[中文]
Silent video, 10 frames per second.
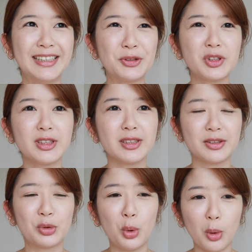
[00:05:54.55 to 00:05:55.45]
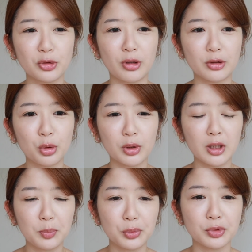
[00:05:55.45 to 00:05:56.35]
就是脱妆脱
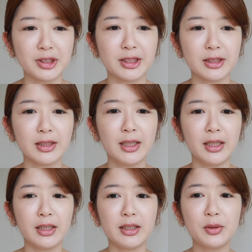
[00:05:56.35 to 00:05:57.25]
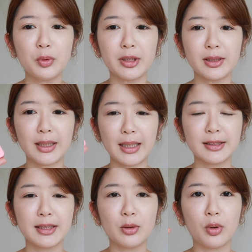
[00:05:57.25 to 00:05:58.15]
到不行。因为它
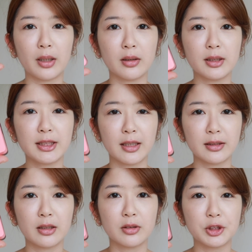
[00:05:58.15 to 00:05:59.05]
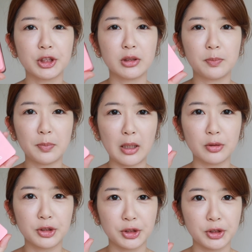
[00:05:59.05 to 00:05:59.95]
这一款呢，强调的是
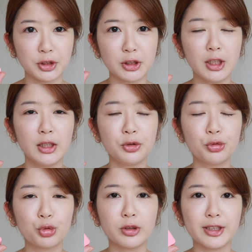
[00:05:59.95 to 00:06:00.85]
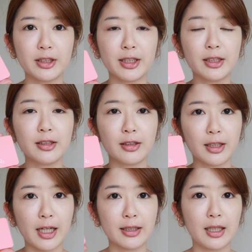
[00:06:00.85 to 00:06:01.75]
保湿，就如果你的脸很
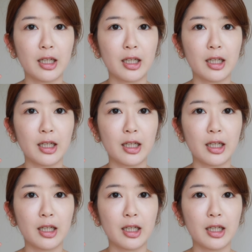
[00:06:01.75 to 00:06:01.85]
干